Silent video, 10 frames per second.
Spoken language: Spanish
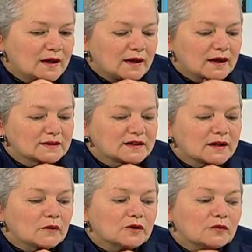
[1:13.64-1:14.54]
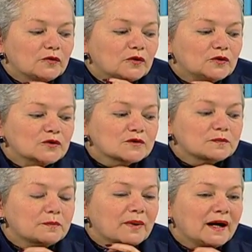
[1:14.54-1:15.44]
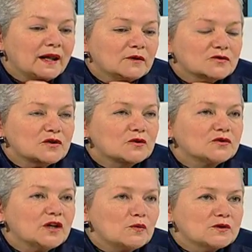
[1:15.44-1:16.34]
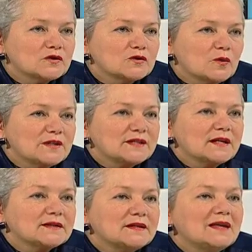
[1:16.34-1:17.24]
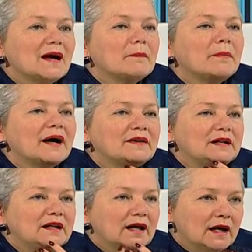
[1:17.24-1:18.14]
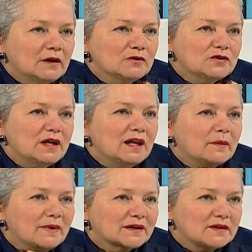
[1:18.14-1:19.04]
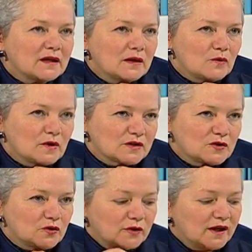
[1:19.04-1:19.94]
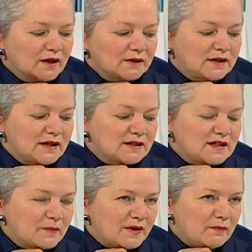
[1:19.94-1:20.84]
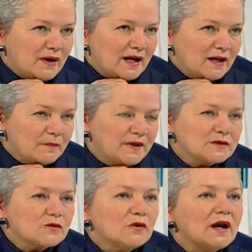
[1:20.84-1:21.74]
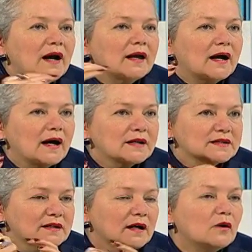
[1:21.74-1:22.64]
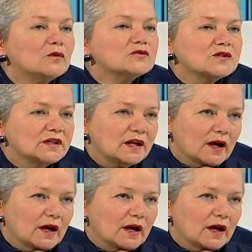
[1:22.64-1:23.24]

que es recaudar fondos para los hijos de nuestros policías y apadrinarlos en la parte de educación, desde primaria preescolar hasta 11 grados.